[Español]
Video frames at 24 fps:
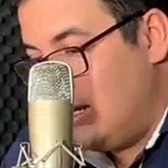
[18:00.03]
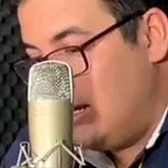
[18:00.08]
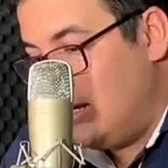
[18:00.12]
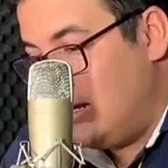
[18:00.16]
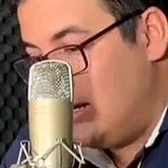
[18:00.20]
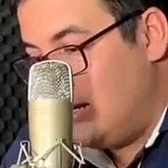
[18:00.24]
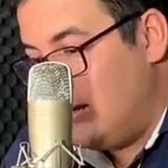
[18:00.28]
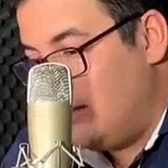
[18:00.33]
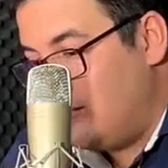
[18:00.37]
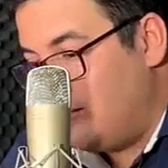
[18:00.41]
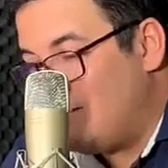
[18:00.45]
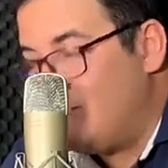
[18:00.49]

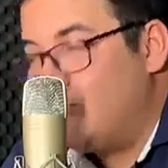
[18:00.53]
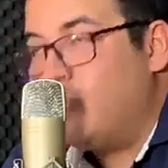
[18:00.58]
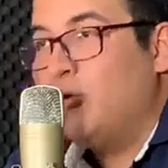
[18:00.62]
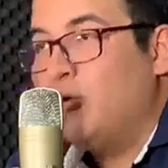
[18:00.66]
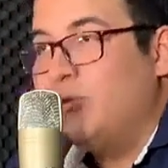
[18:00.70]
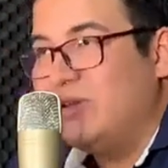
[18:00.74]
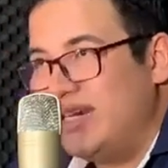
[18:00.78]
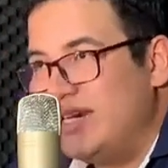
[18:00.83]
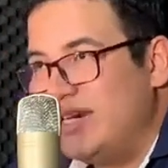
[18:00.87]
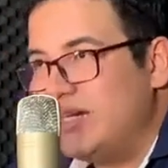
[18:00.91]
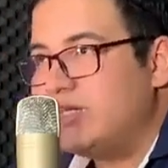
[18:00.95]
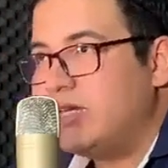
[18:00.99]
eh,
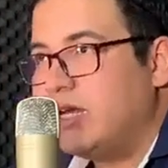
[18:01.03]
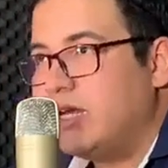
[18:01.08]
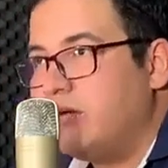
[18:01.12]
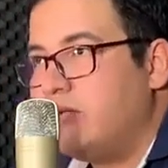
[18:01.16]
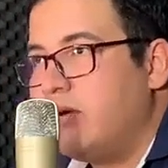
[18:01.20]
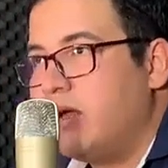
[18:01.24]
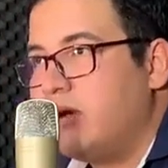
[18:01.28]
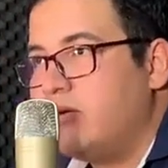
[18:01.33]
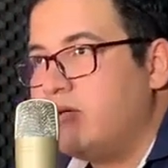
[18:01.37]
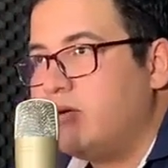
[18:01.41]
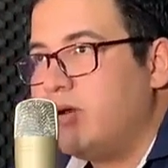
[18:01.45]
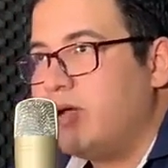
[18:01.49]
poder
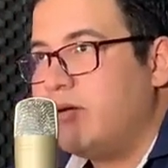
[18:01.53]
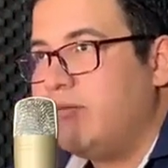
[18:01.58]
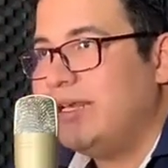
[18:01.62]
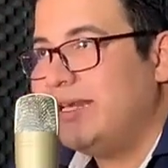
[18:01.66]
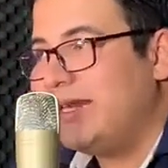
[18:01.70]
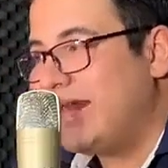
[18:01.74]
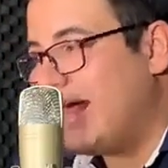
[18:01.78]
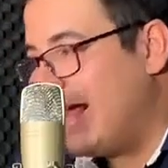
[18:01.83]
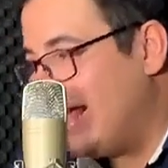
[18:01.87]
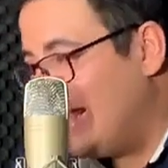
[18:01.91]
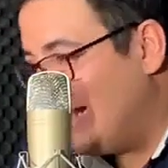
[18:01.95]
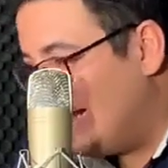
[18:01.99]
salvar una vida.
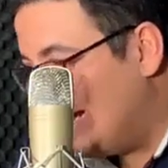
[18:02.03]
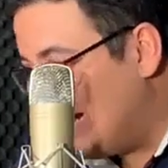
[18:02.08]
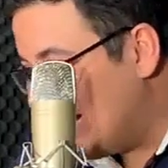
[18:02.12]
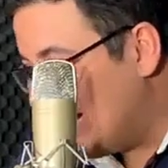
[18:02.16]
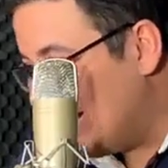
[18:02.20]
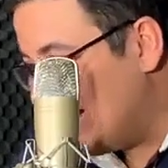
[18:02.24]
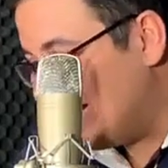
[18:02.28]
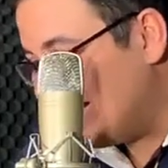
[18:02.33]
La idea